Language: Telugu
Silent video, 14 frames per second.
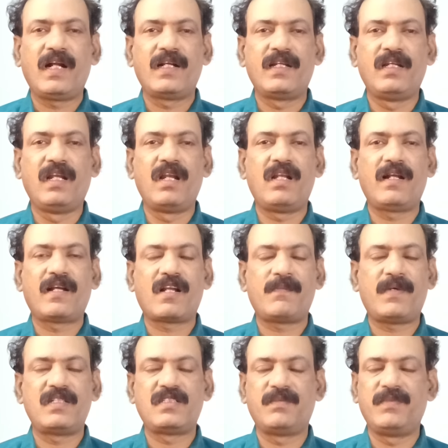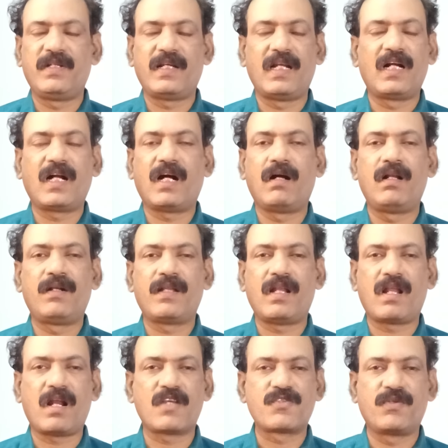ఇక ఢిల్లీలో లిక్కర్ పాలసీ మీకు ఎలా కావాలంటే
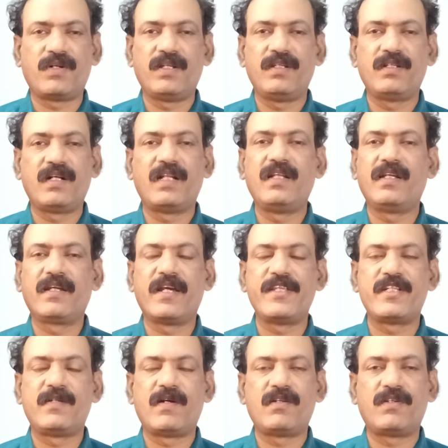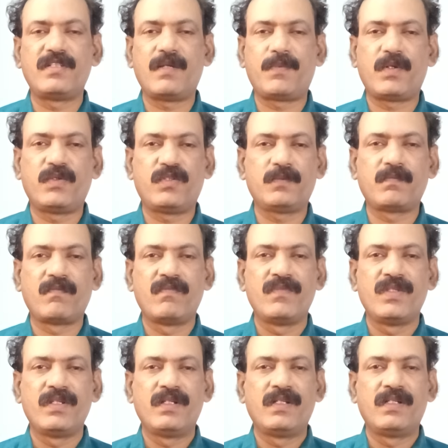అలా రాసుకోండి అని కేజ్రీవాల్ కూడా చెప్పడంతో
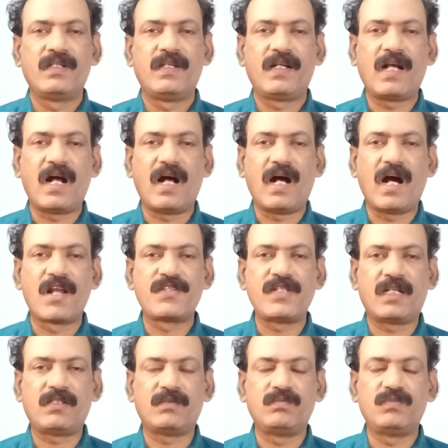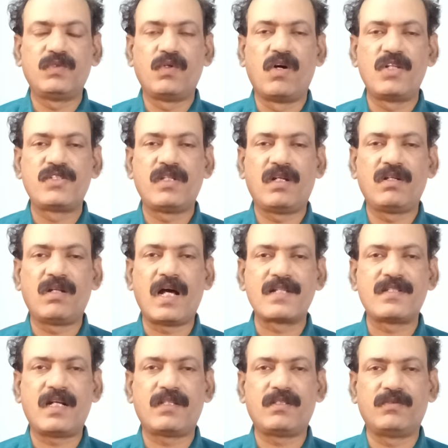ఇక ఆరు శాతం హోల్సేల్లో
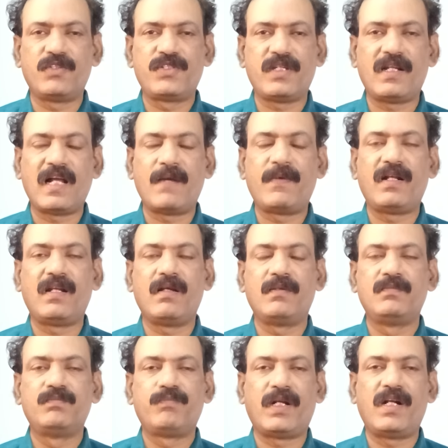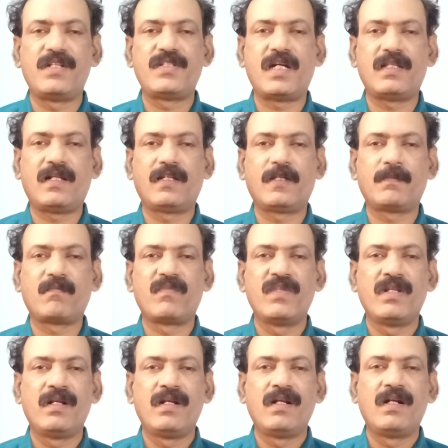ఆరు శాతం వచ్చే లాభాలని పన్నెండు శాతానికి
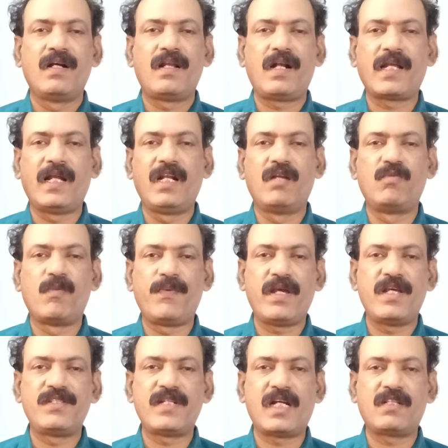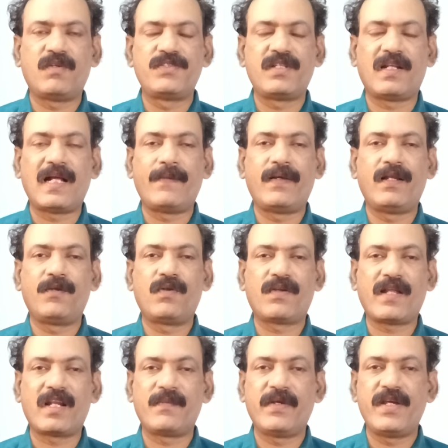రిటైల్లో ముప్పై ఐదు శాతం వచ్చే లాభాలని
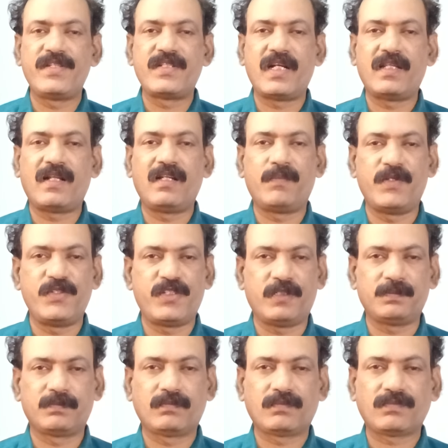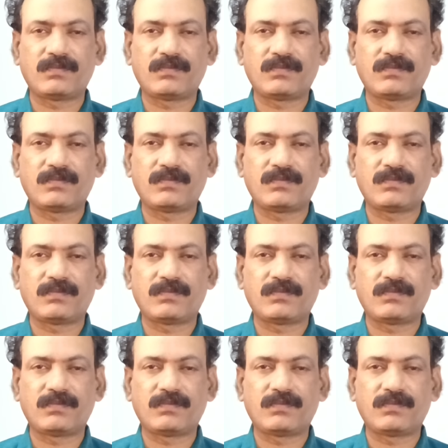నూట ఎనభై ఐదు శాతానికి పెంచి